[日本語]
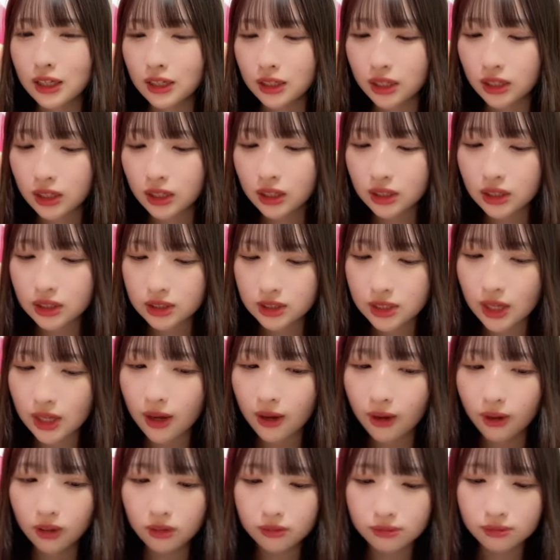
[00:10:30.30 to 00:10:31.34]
いやなんか
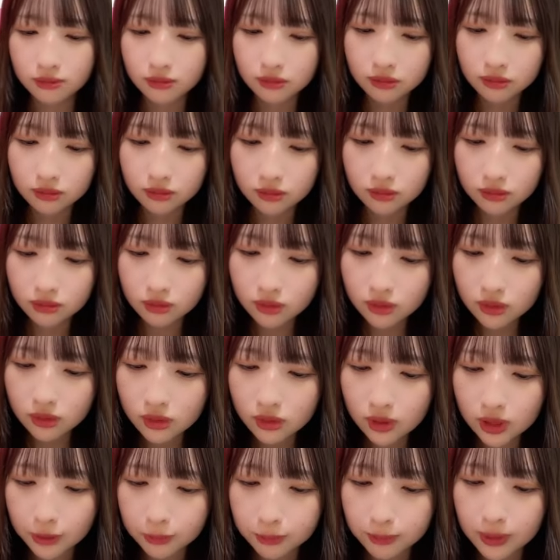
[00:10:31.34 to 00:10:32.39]
さ
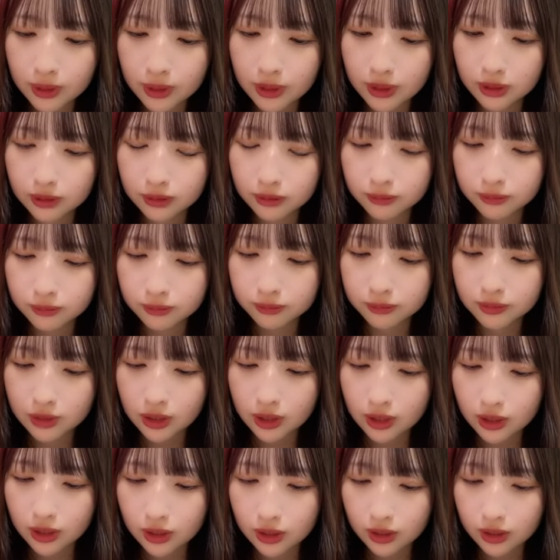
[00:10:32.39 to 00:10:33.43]
やっぱ
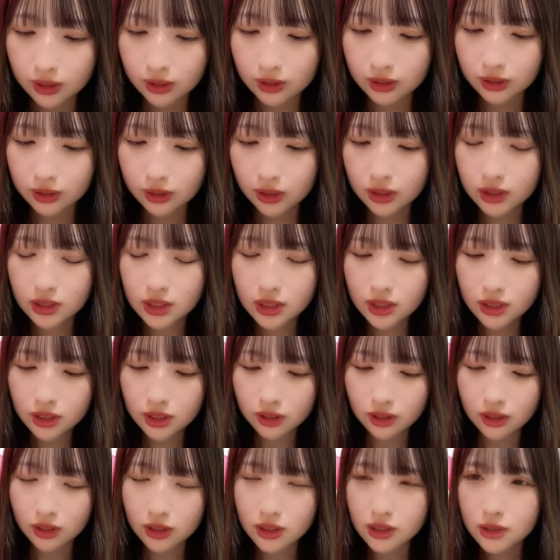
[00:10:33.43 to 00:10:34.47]
立ち立
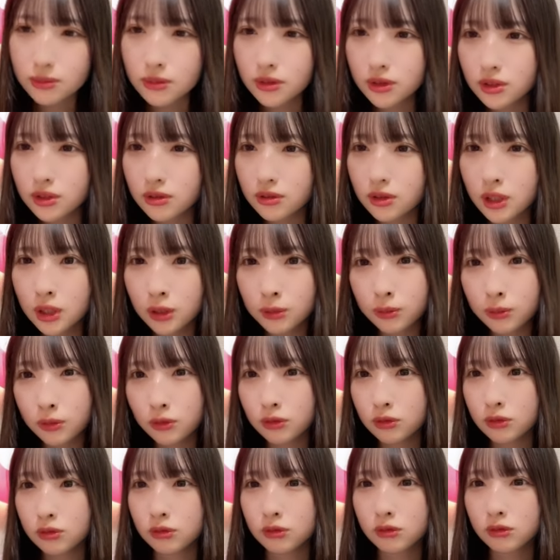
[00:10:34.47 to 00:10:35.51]
ちも座りも
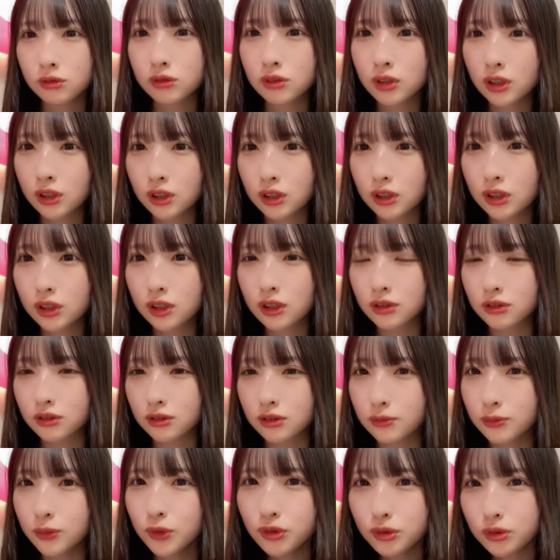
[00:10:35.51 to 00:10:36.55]
買ってある
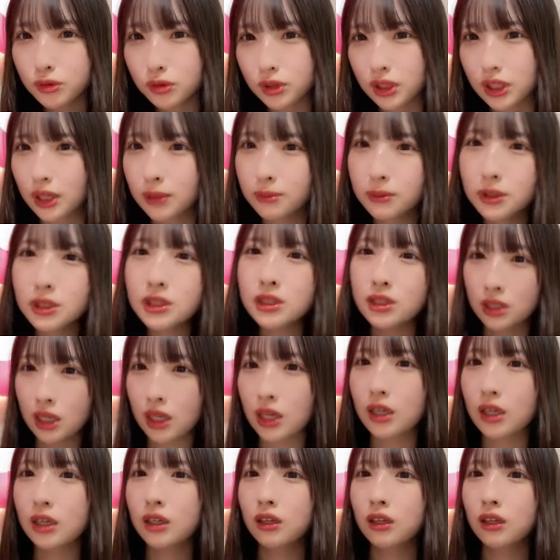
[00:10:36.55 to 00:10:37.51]
もっといけますね